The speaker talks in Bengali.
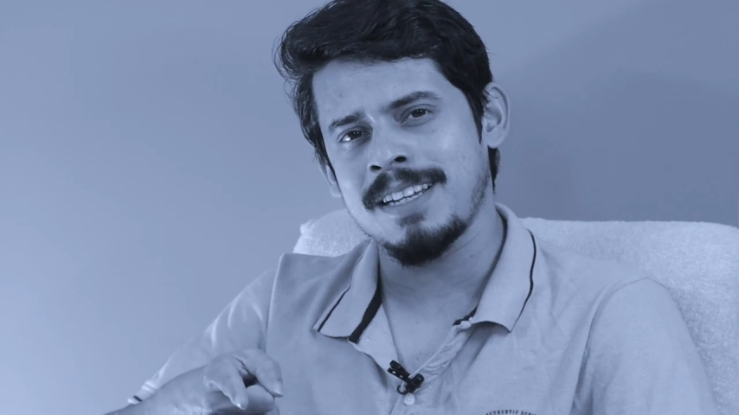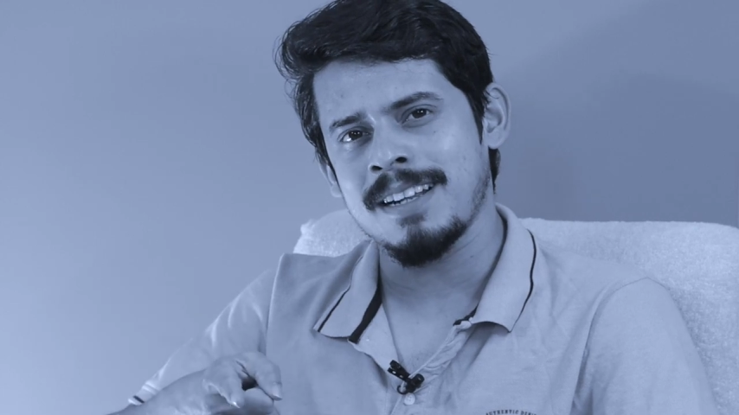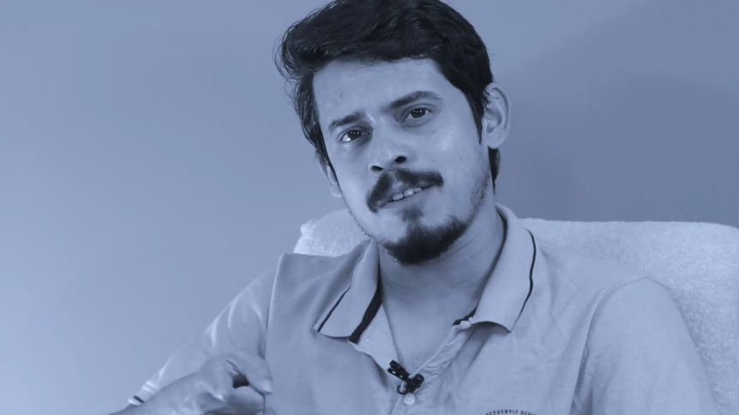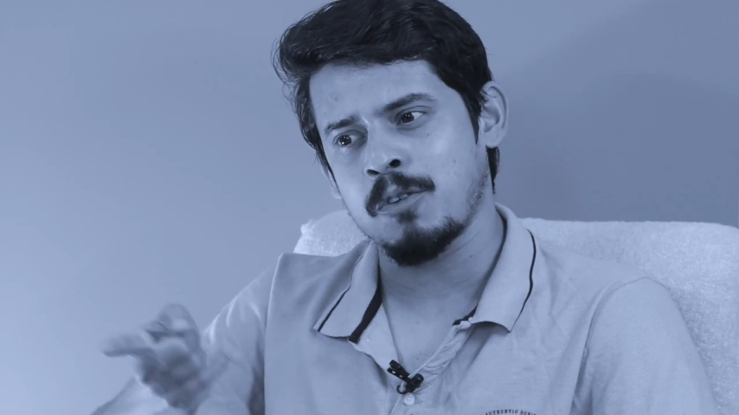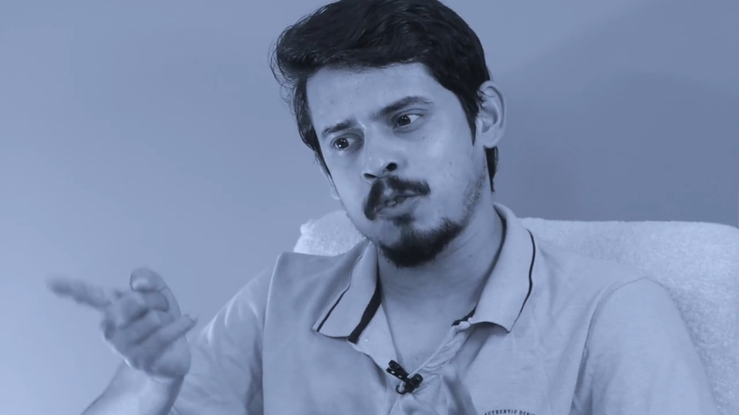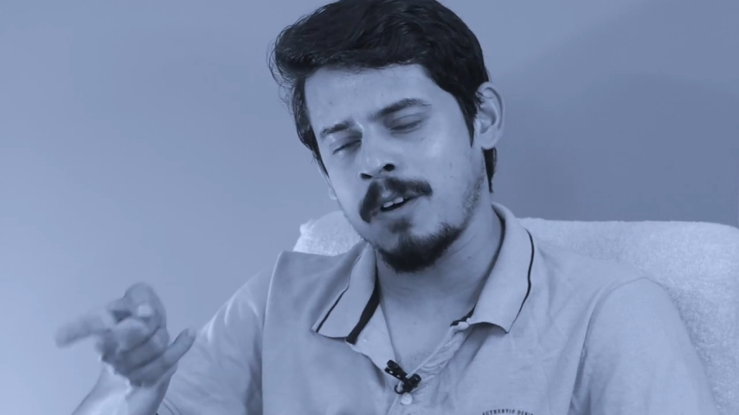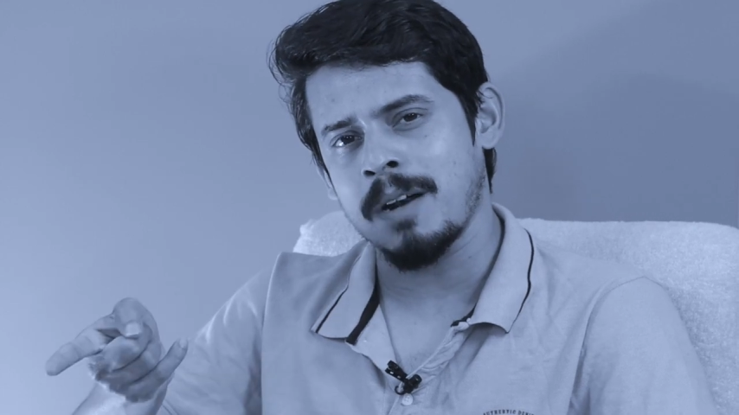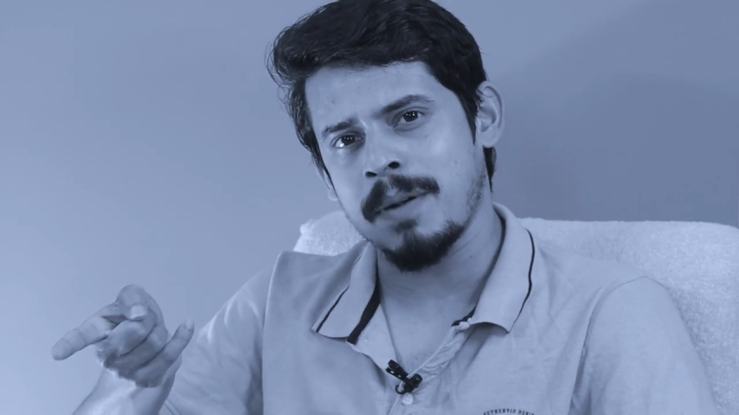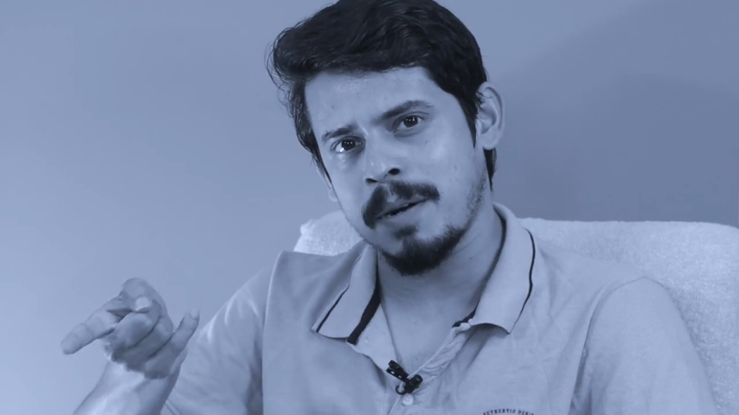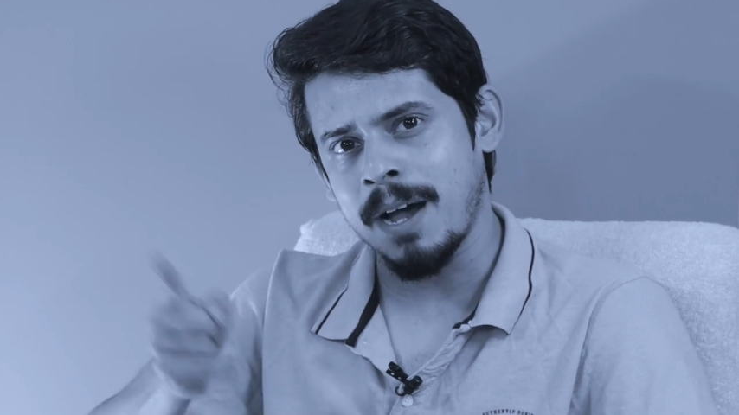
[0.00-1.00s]
কিনা কোনো
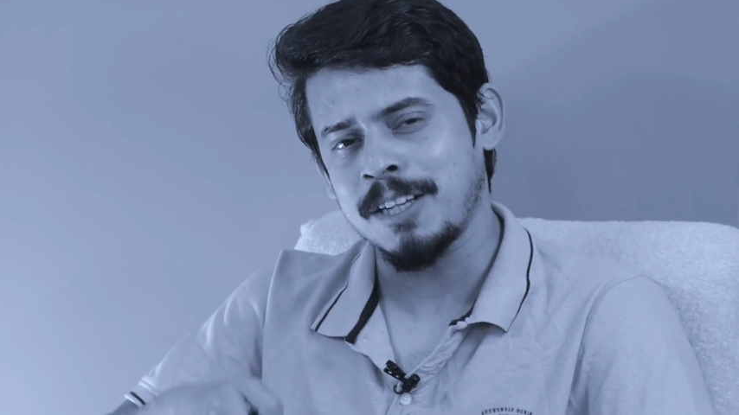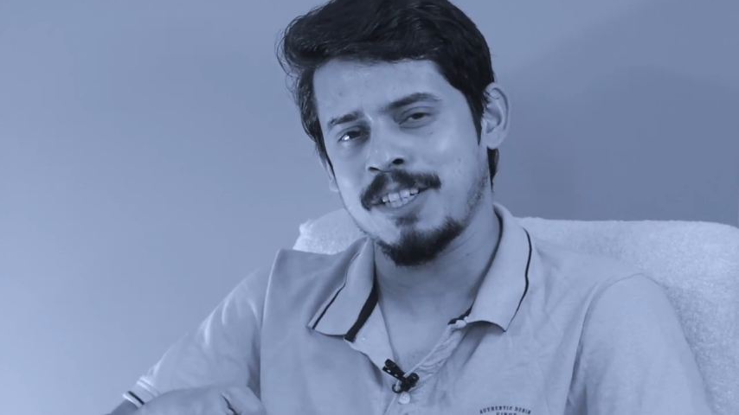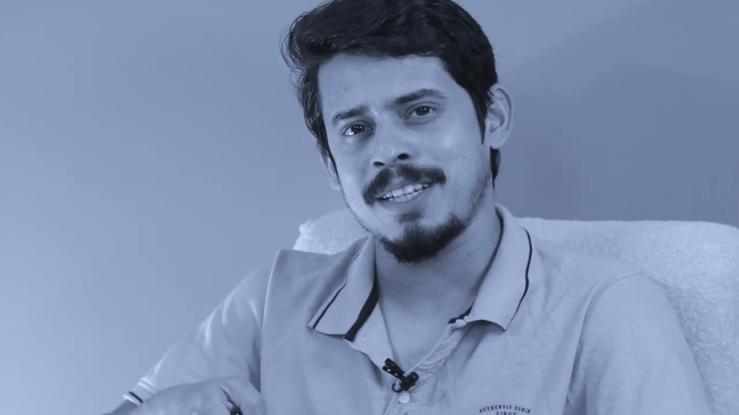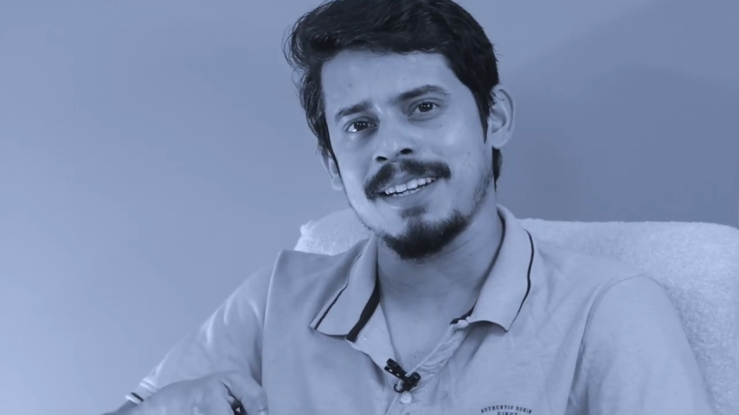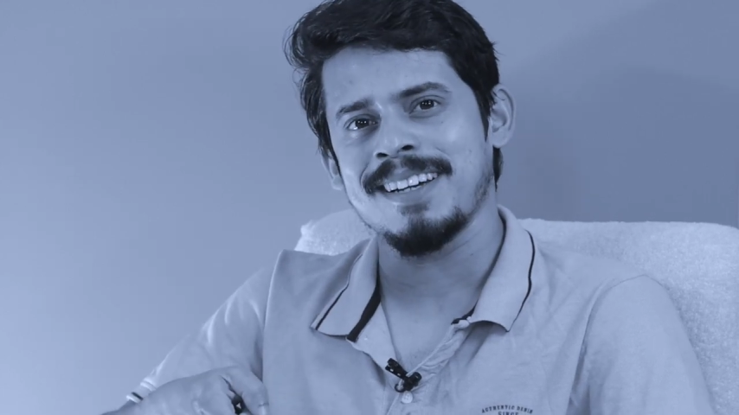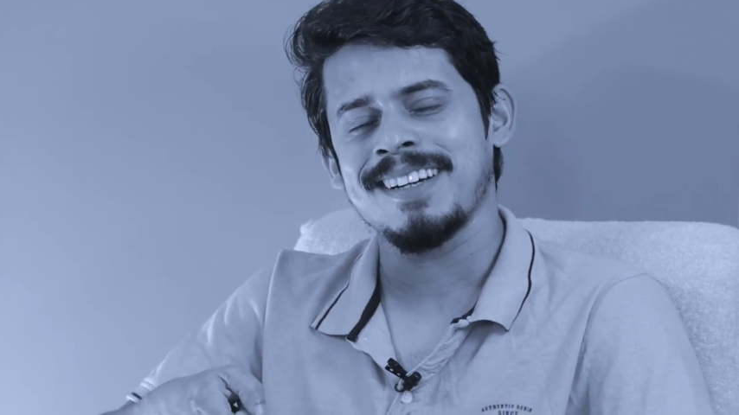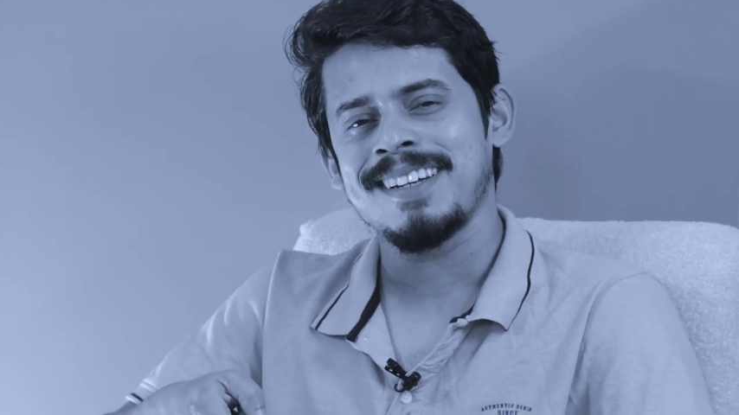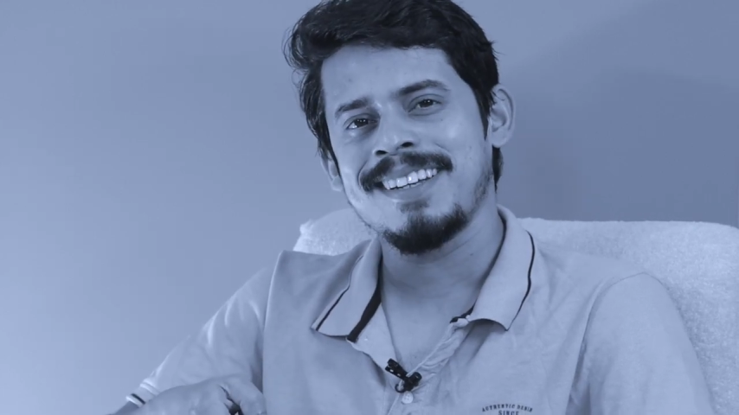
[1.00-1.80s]
দোকানপাট ভাঙছে কিনা